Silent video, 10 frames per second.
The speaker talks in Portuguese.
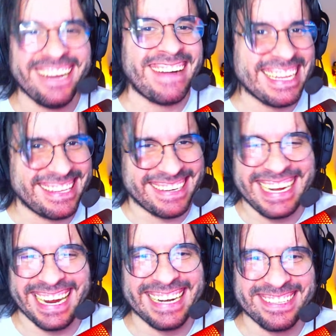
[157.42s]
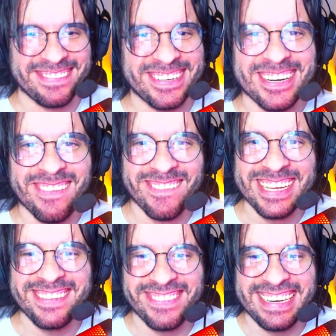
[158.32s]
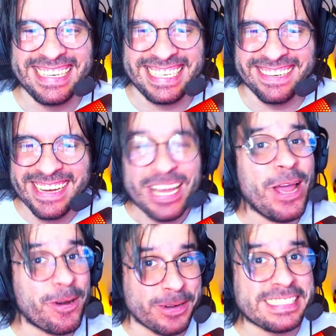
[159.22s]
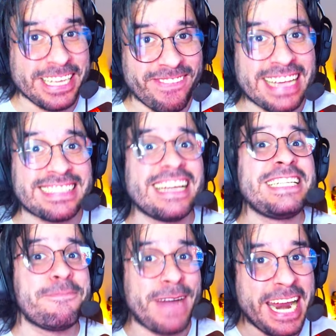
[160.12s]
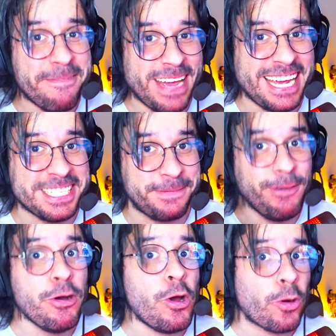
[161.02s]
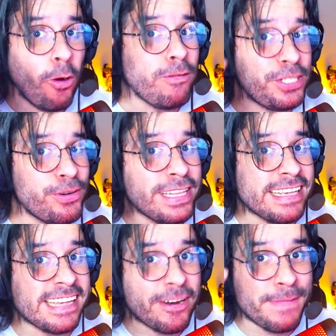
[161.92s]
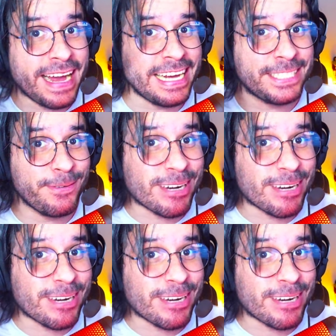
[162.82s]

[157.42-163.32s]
eu adorei, Arthur, ficou muito bonitinho, eu gostei bastante, parabéns, viu? Continue desenhando mais, viu,